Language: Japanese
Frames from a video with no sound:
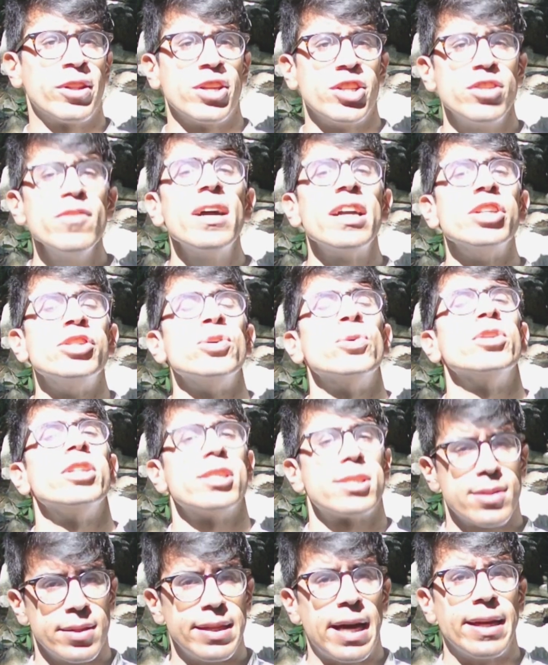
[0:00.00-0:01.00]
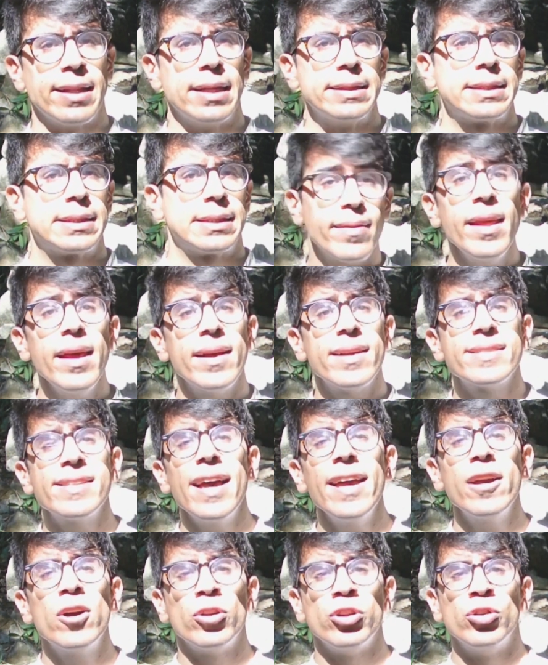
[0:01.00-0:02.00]
たちは異常に少ないですで
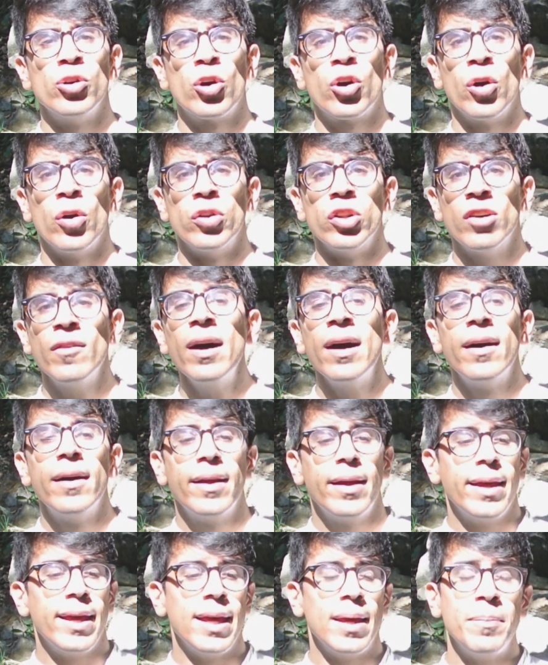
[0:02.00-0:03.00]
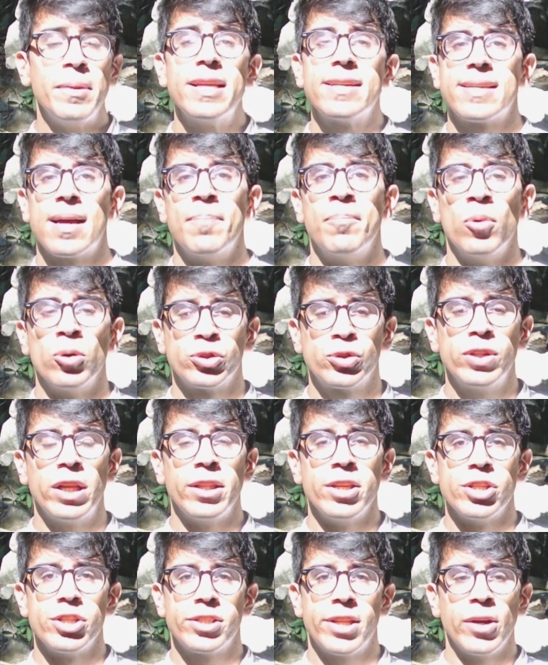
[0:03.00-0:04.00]
最後に残るのは、えー、皆さんもすで
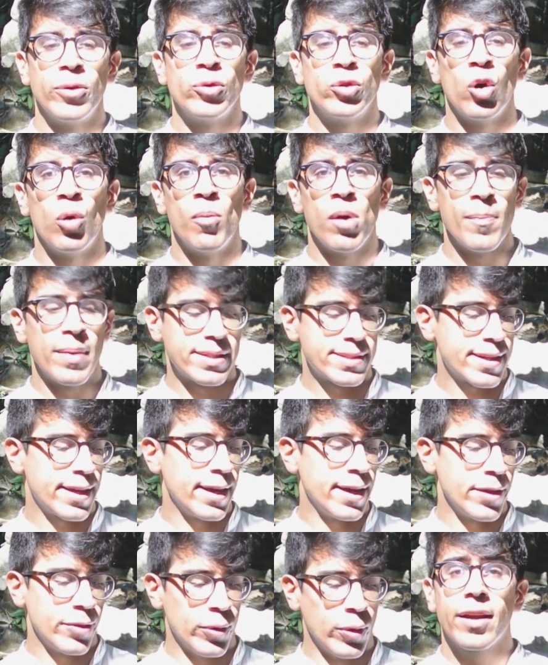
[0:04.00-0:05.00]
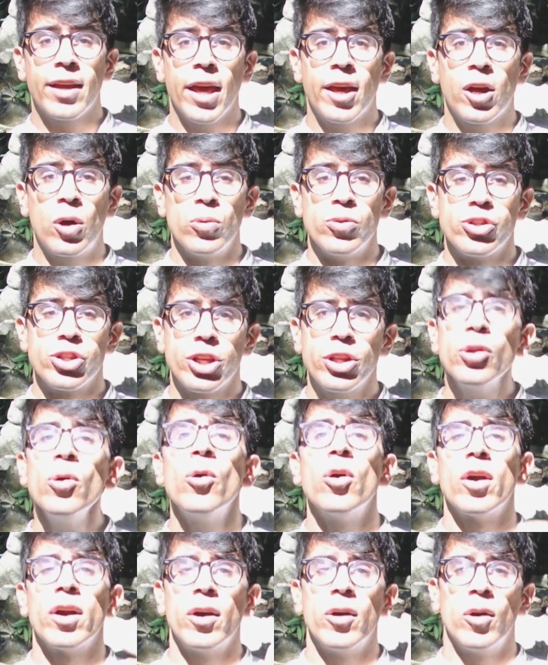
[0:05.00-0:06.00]
に知っていると思いますけれど結婚式
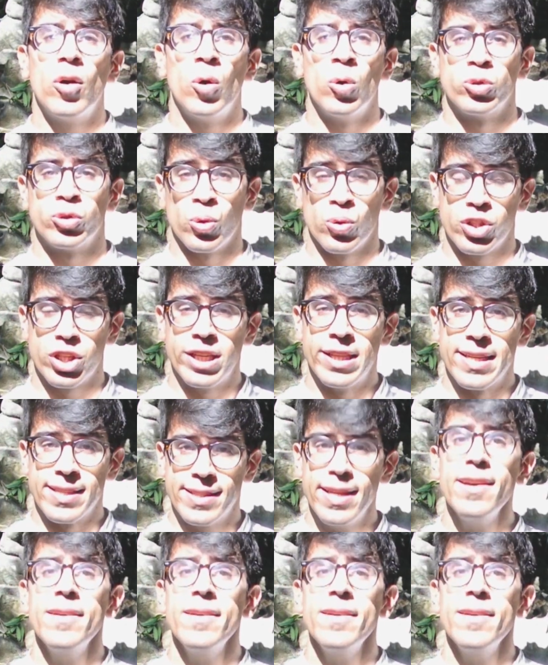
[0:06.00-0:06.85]
とお葬式です